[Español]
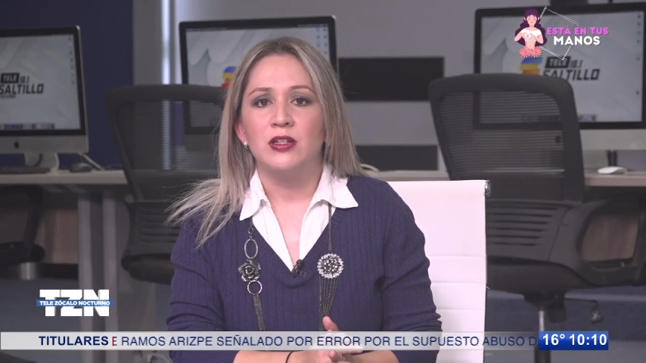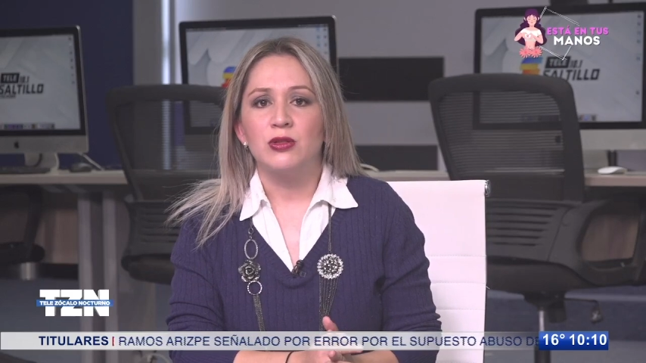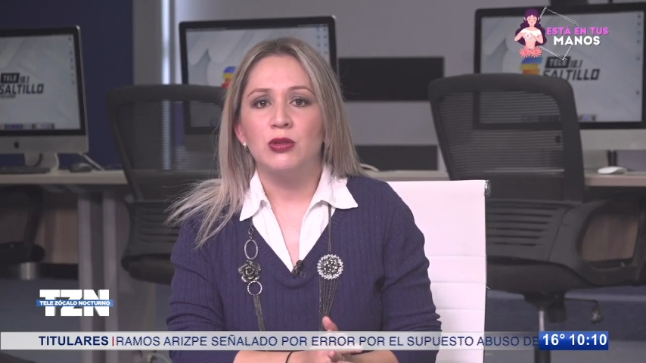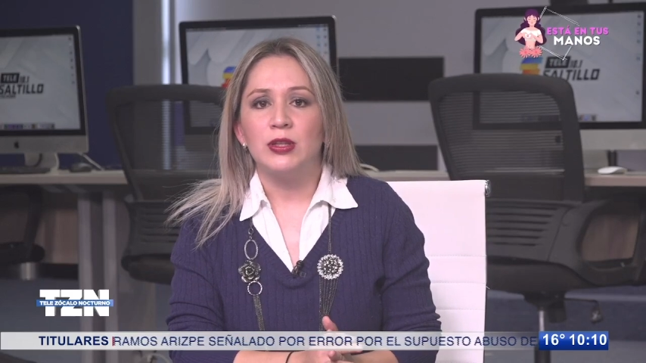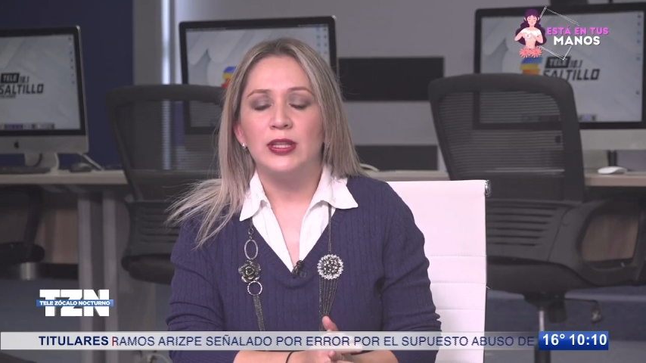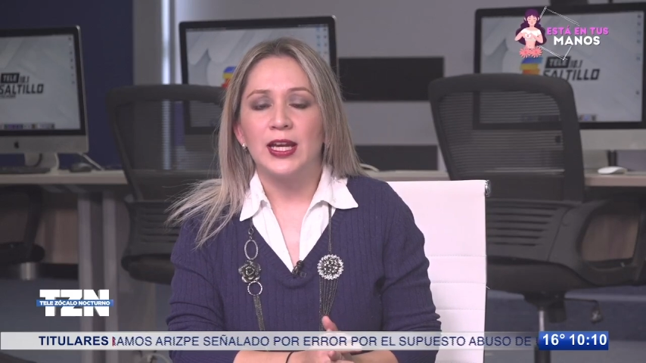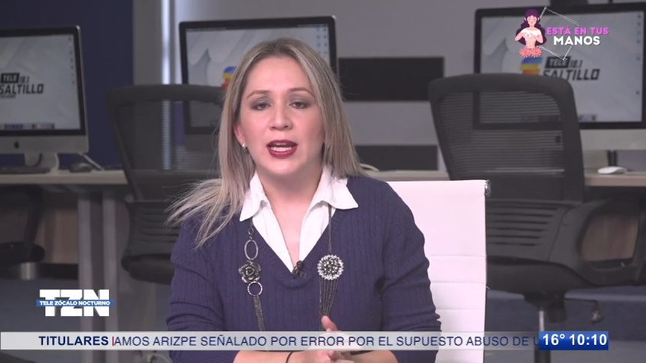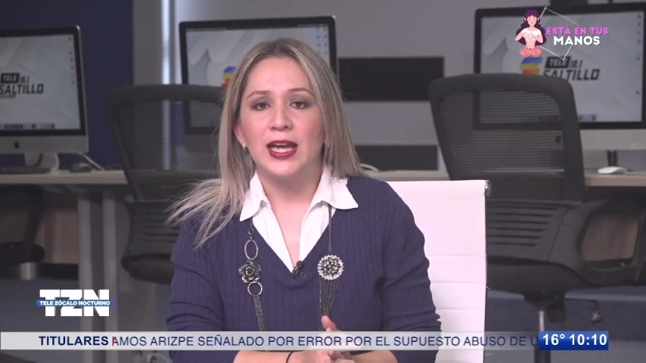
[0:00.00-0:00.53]

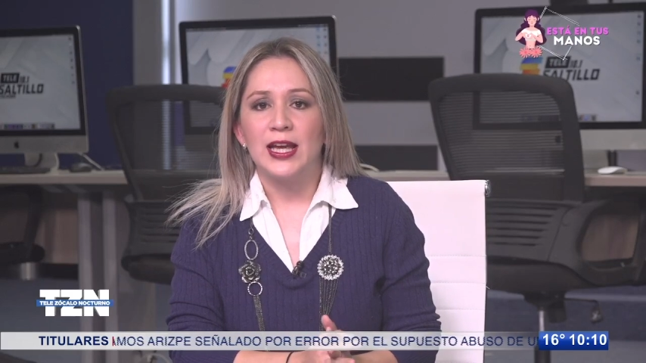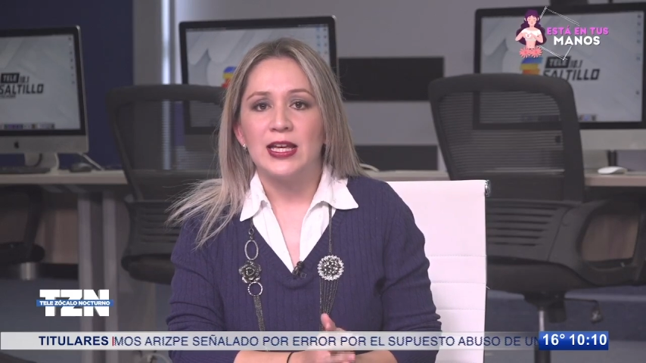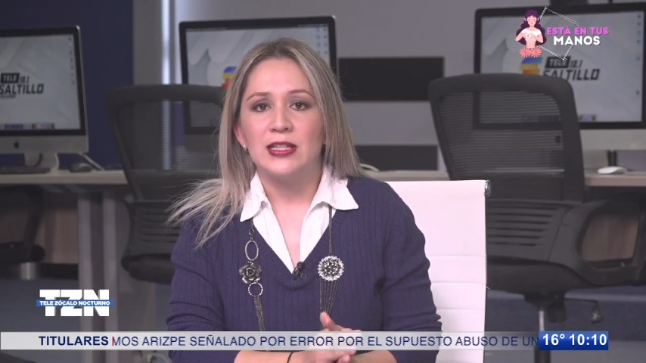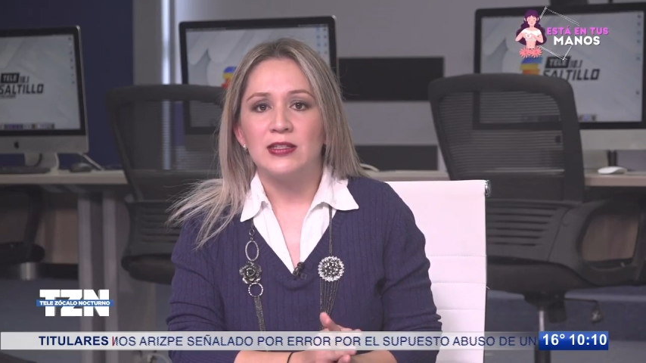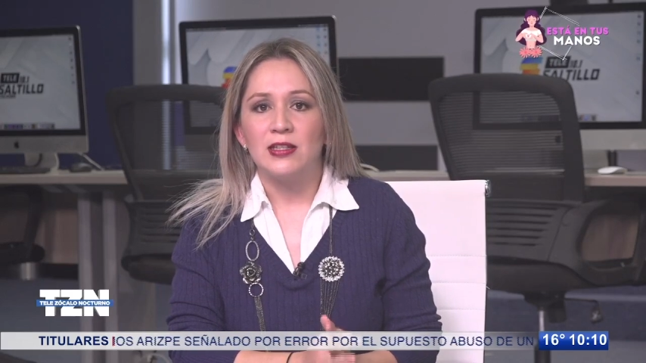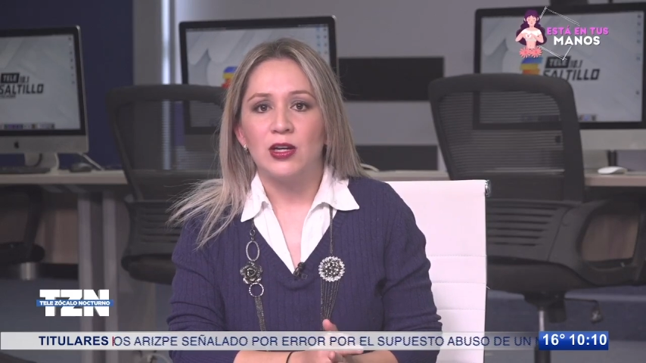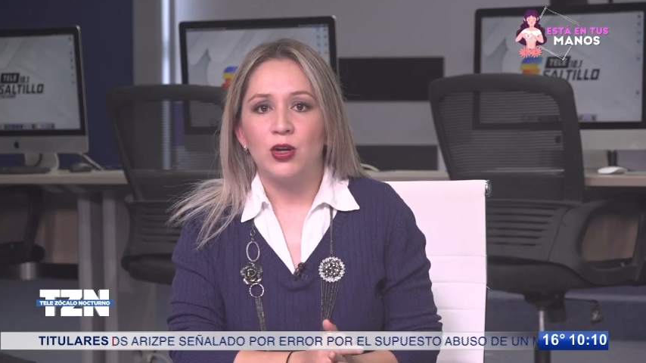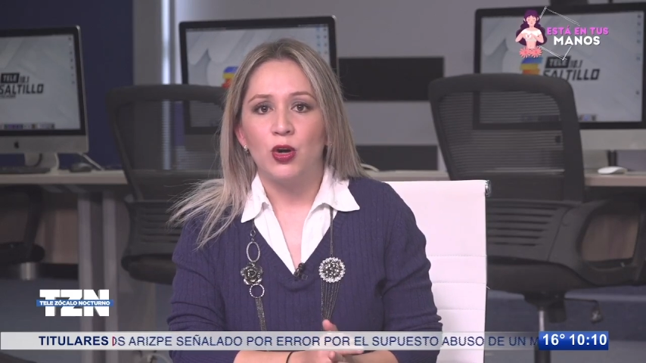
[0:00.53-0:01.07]
Resulta que
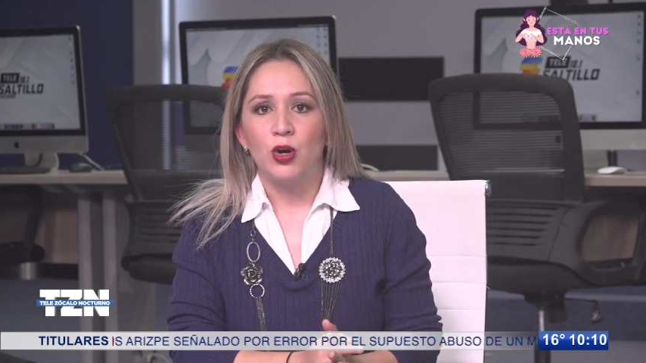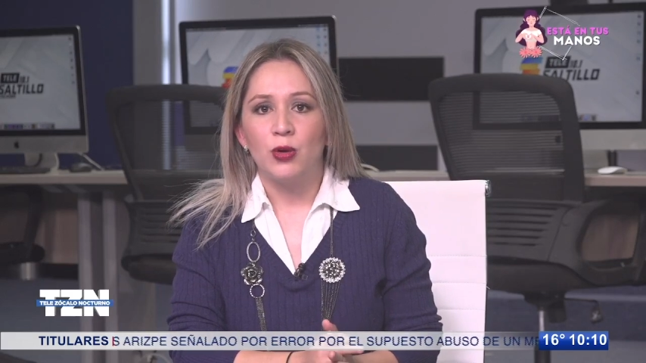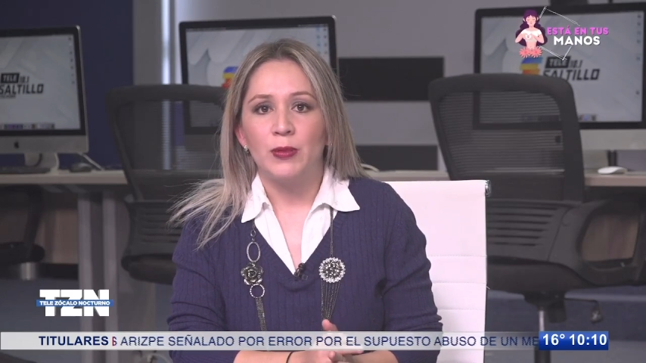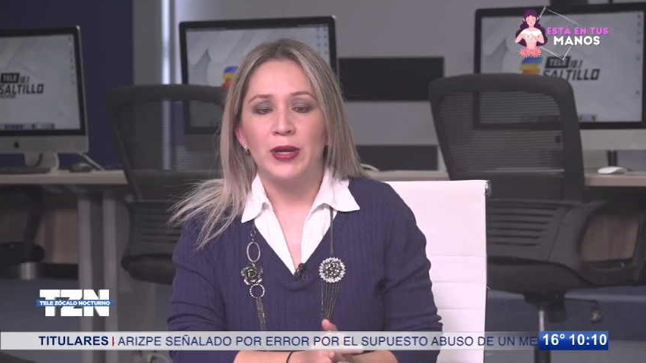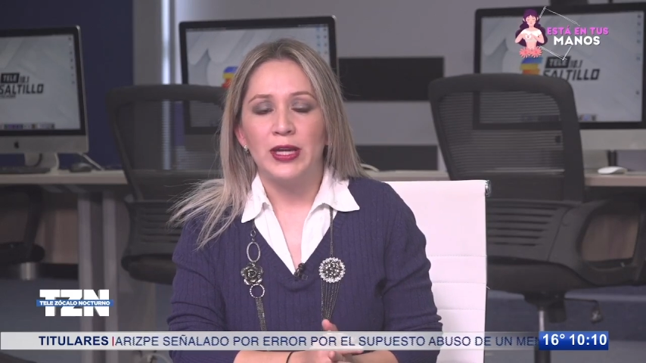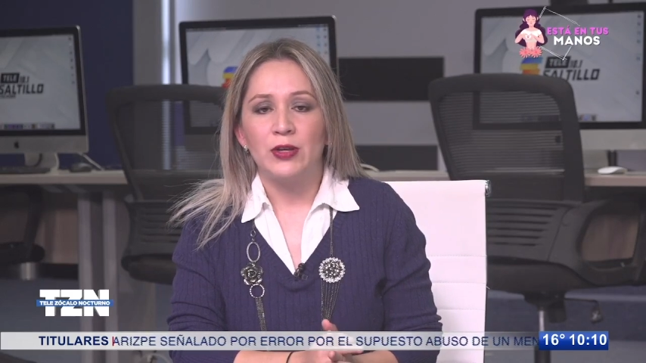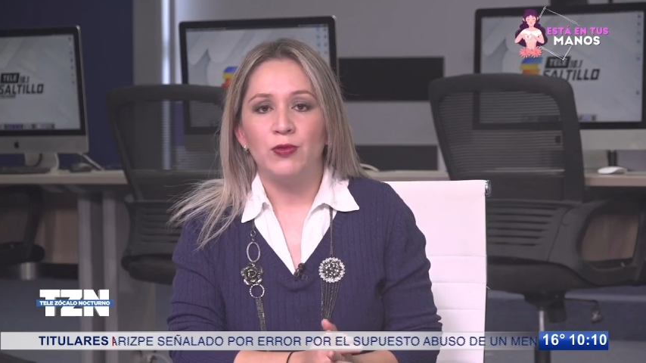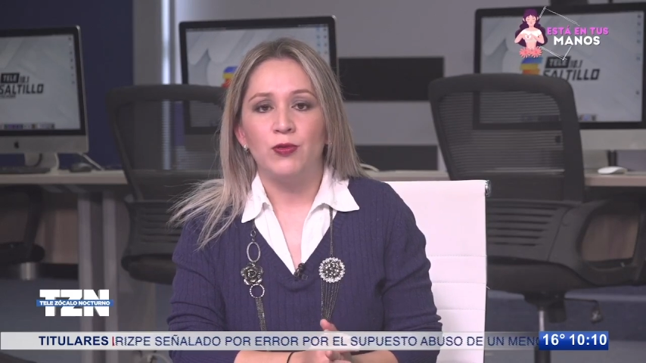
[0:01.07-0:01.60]
este
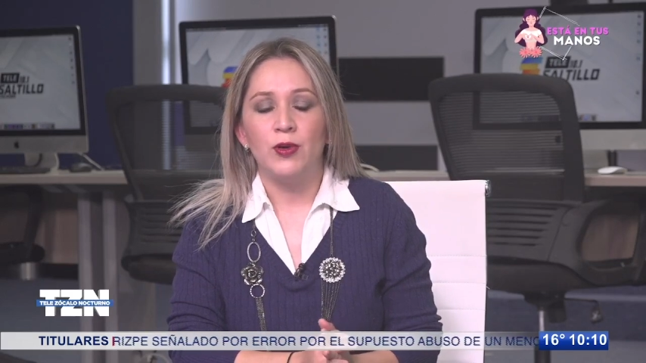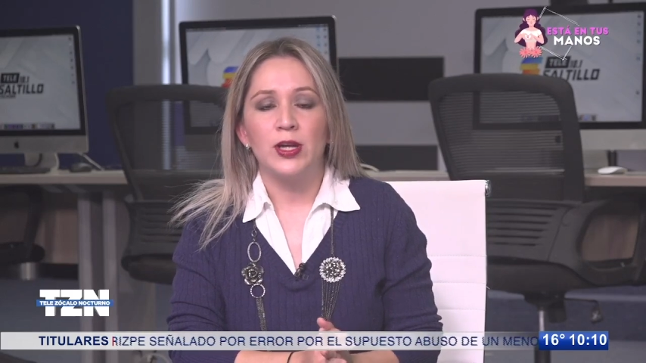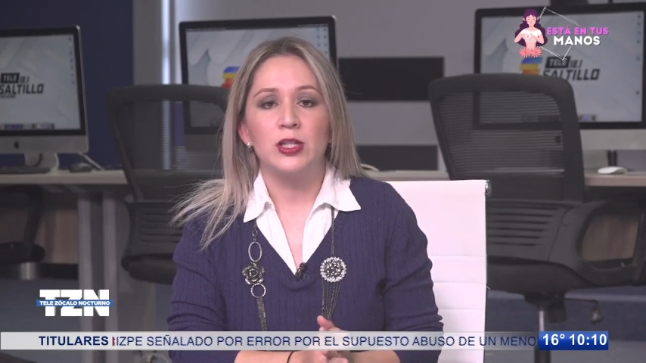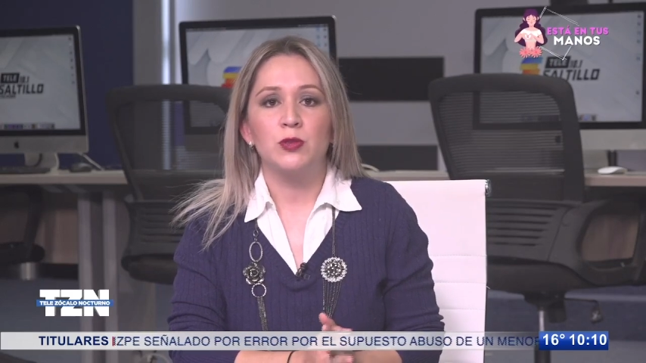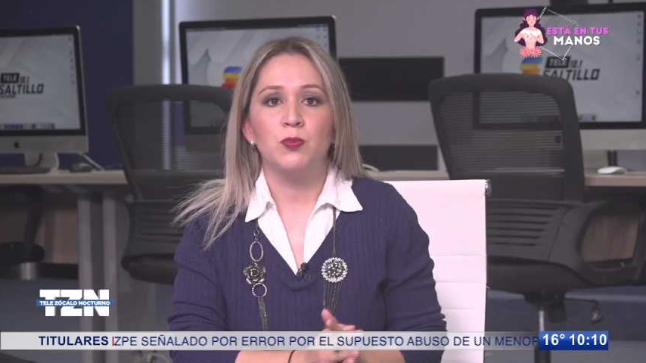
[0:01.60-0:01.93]
joven fue